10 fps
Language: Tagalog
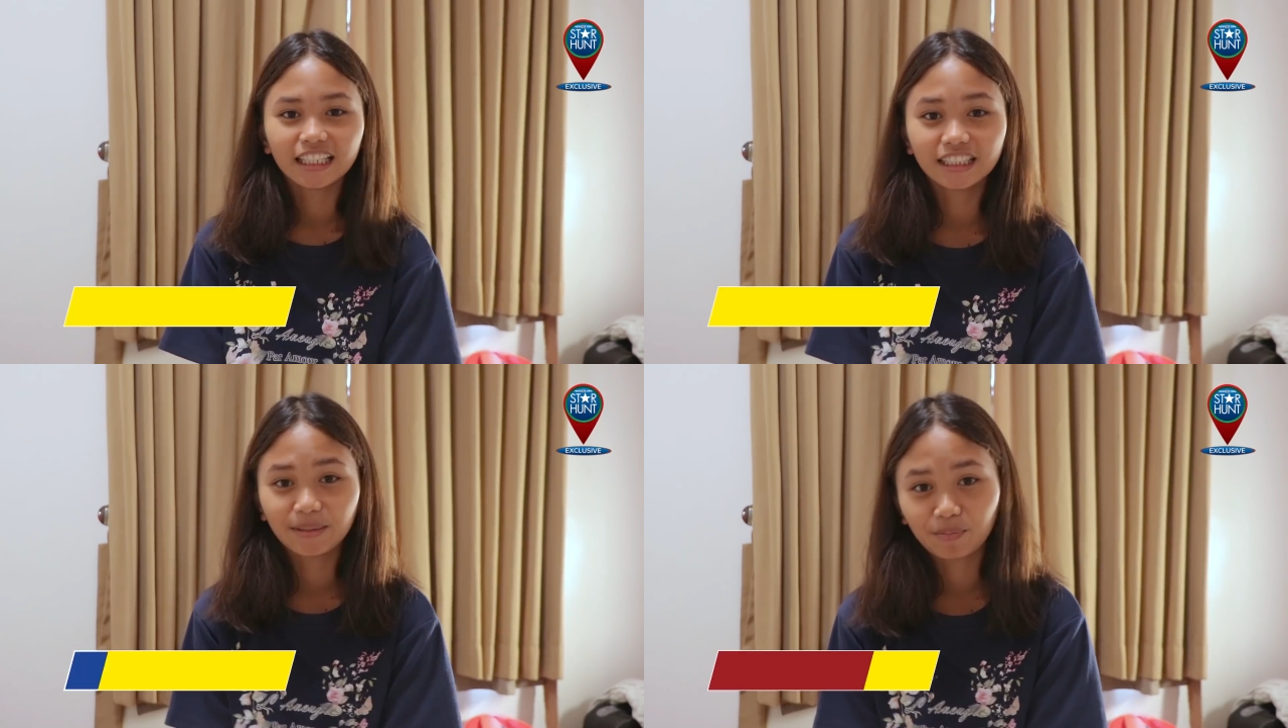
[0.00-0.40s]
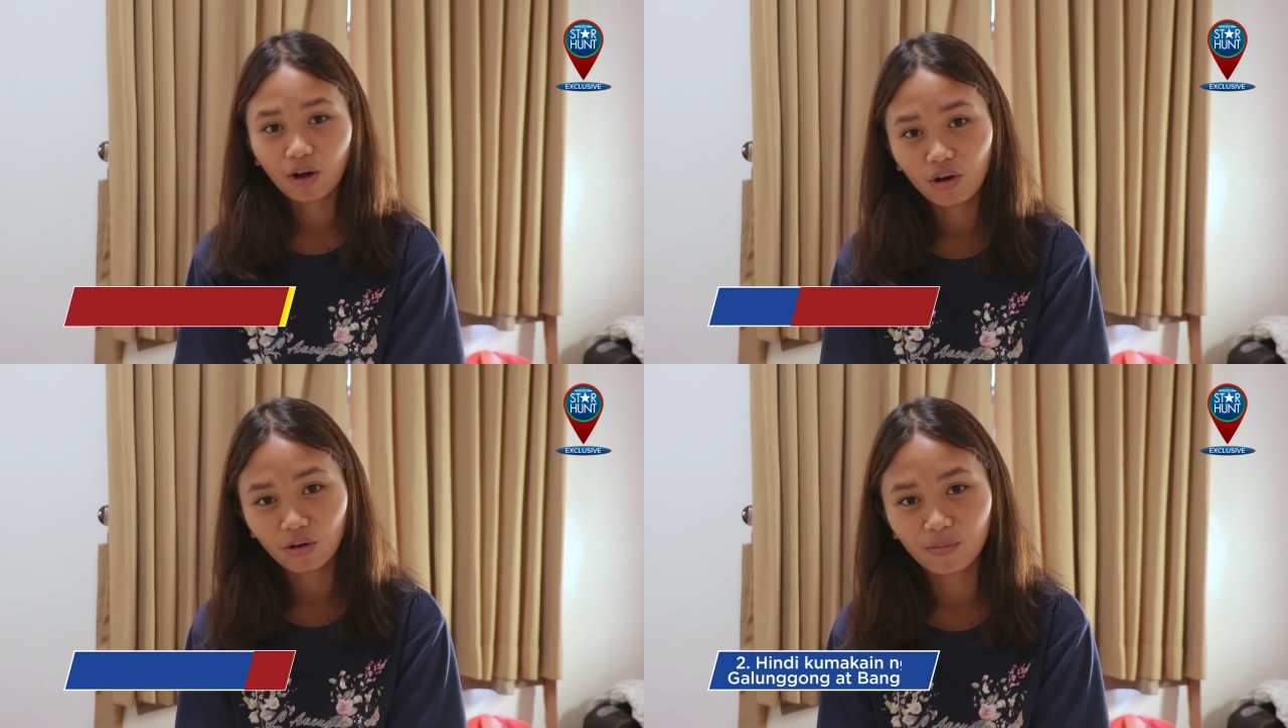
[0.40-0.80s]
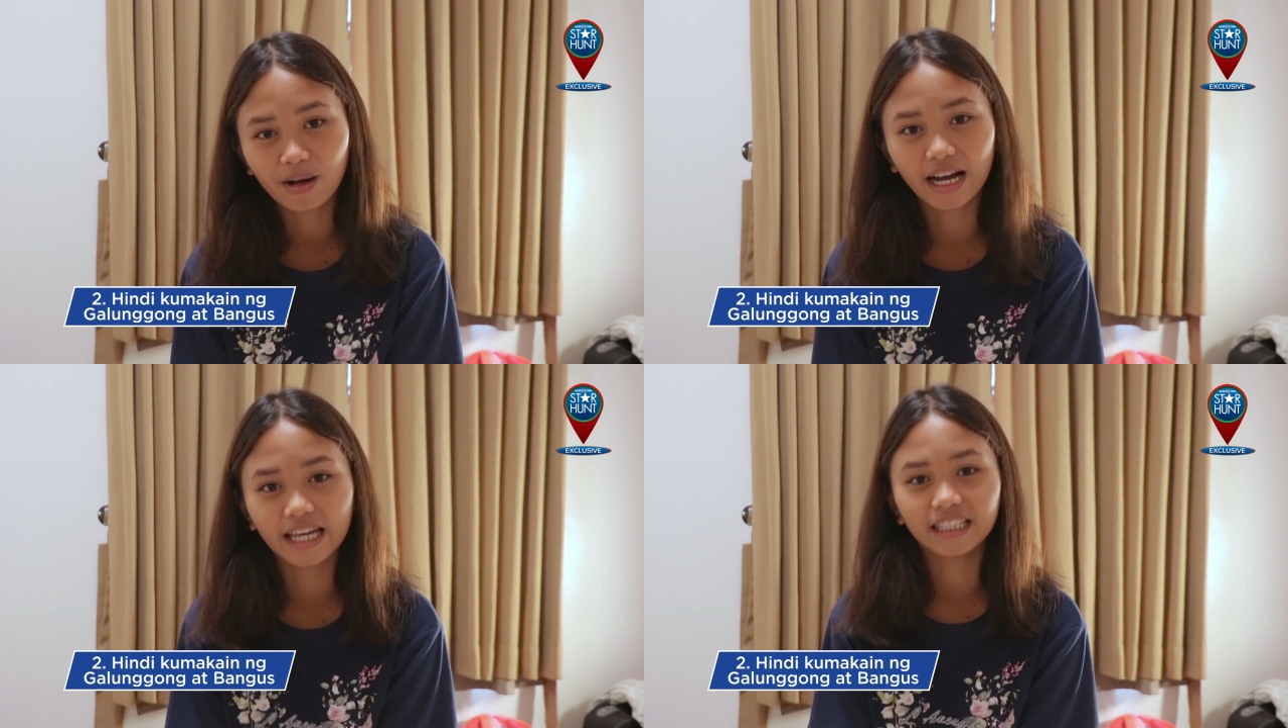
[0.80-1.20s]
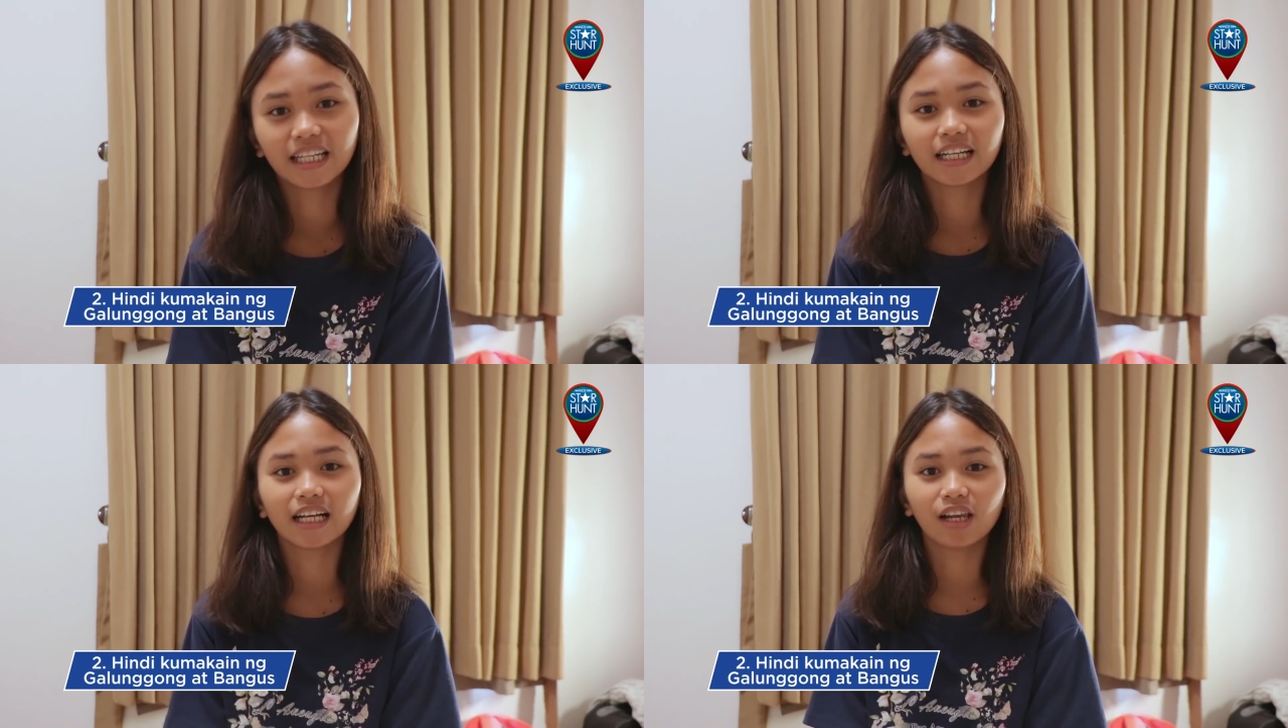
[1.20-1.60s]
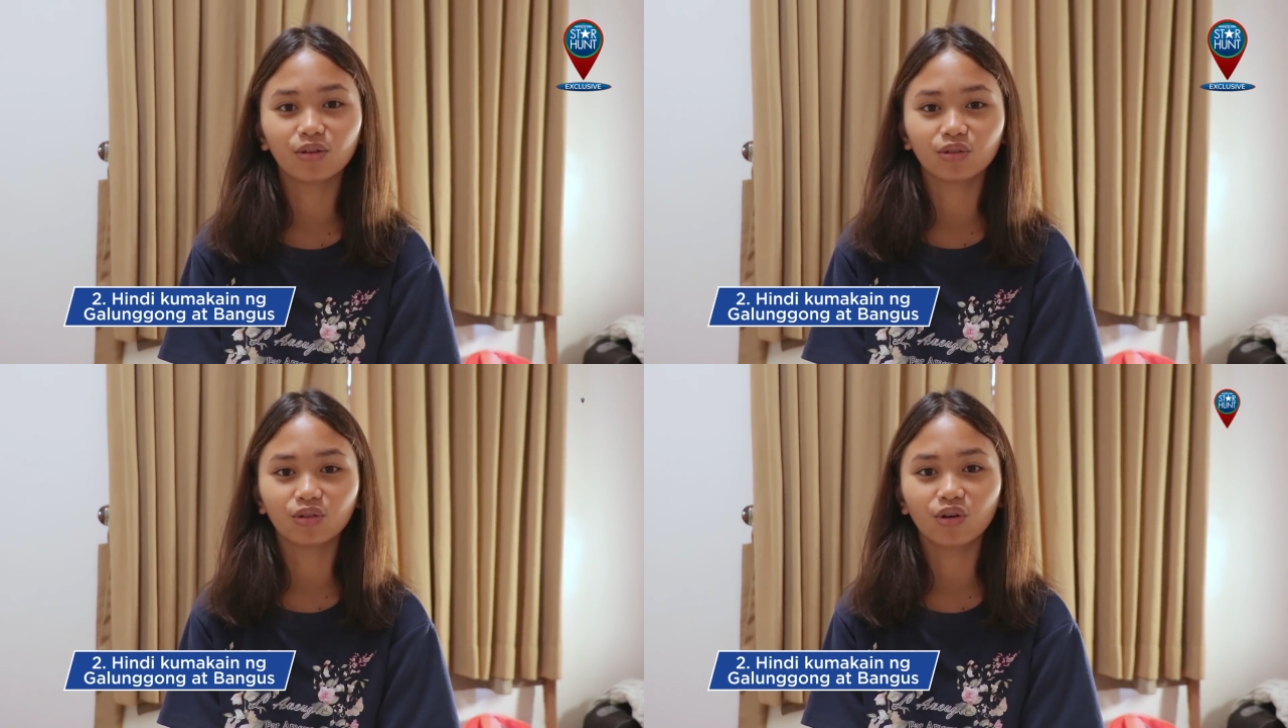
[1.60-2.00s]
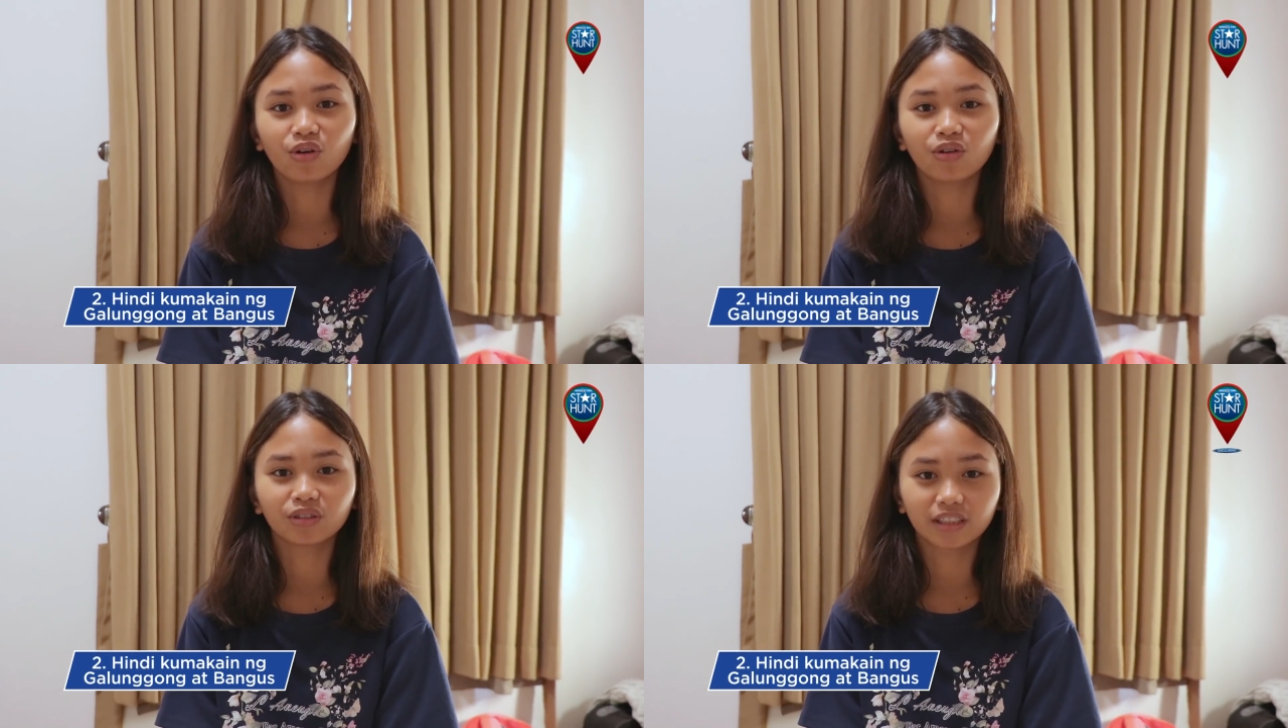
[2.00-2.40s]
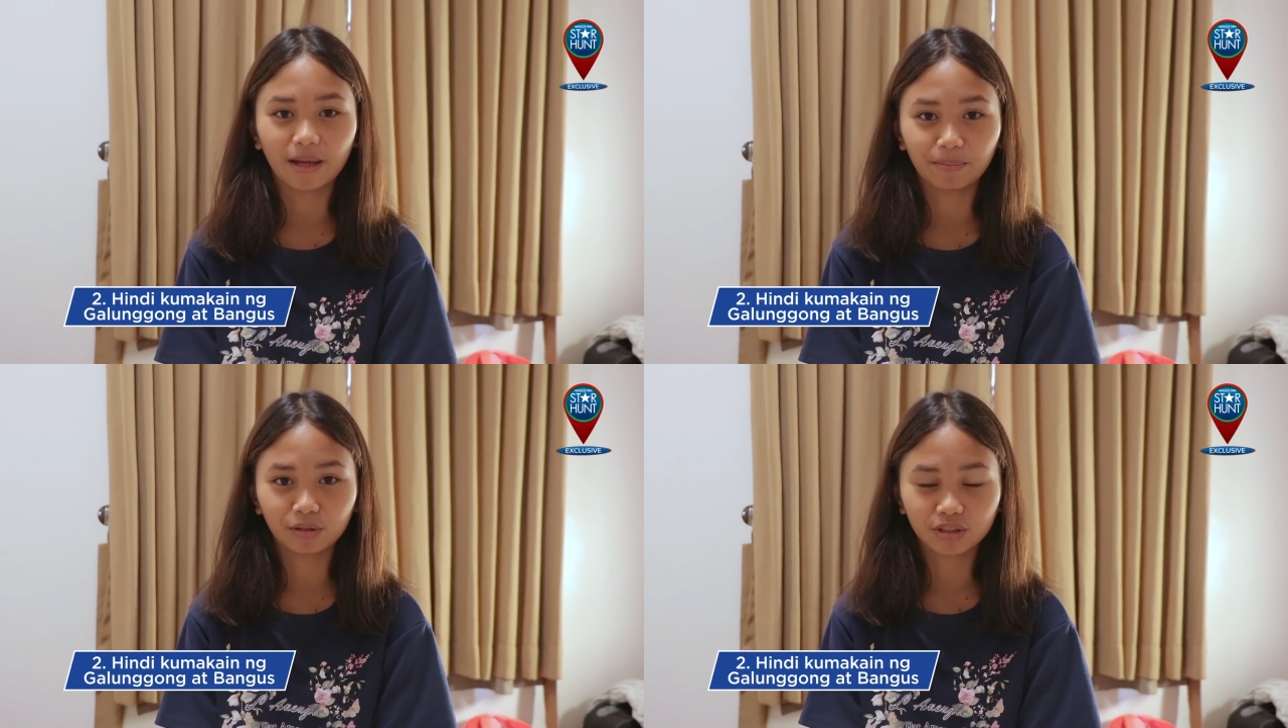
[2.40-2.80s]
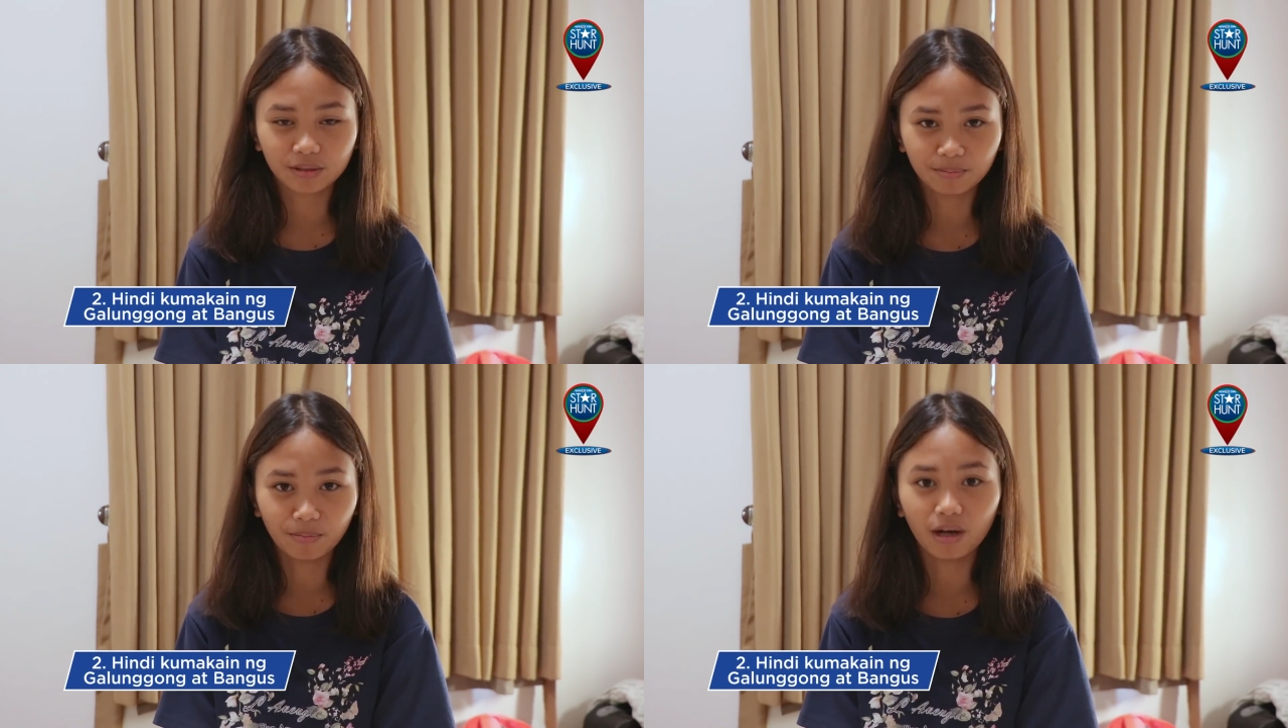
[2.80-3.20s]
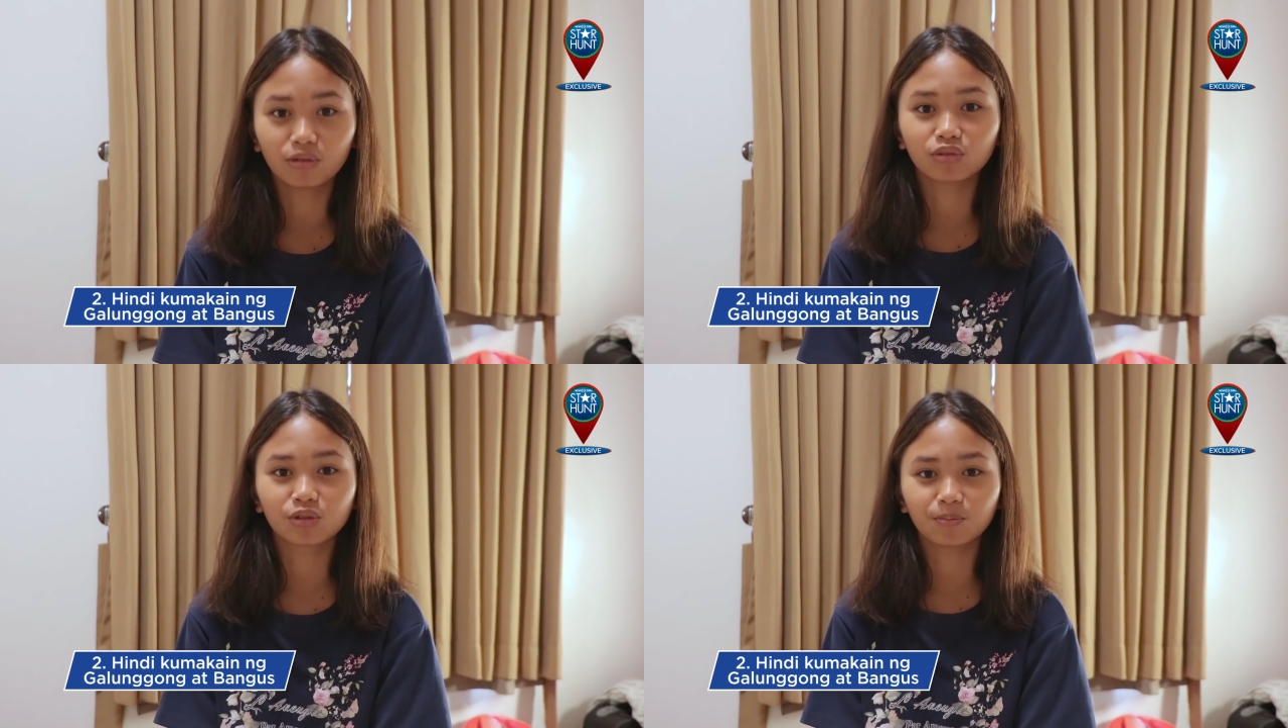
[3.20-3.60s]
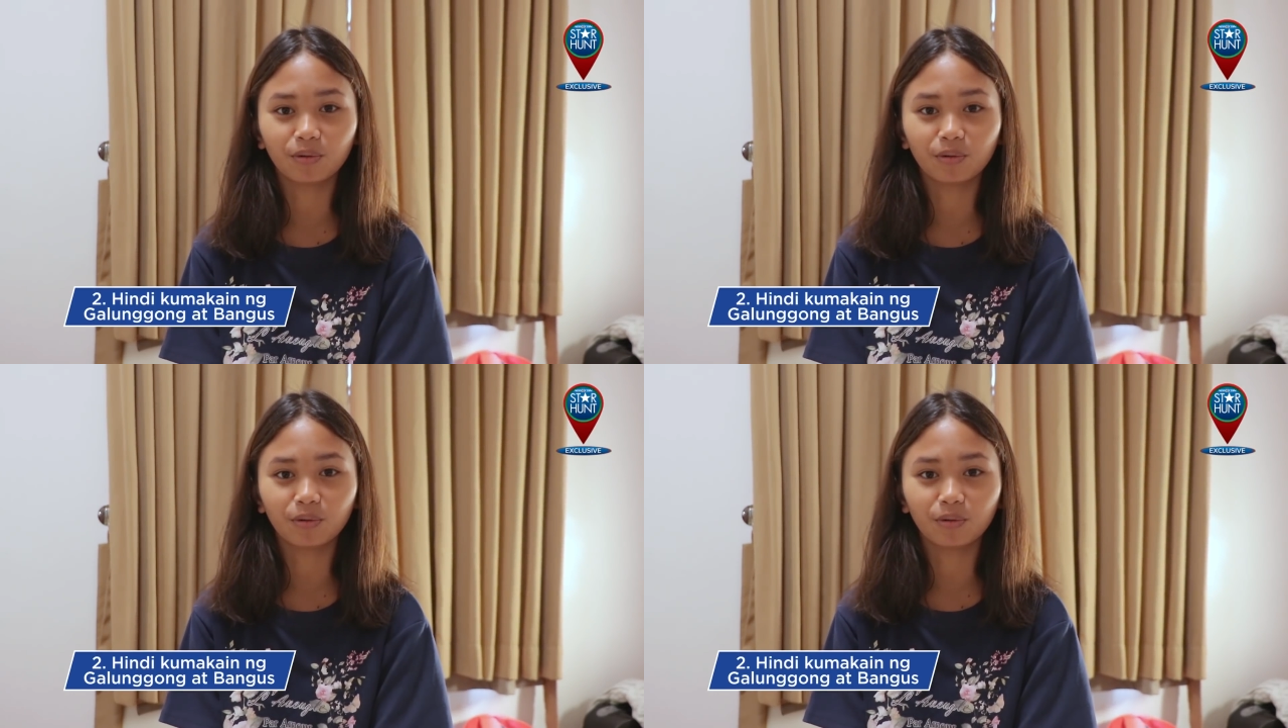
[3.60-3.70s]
hindi po ako kumakain ng galunggong tapos bangus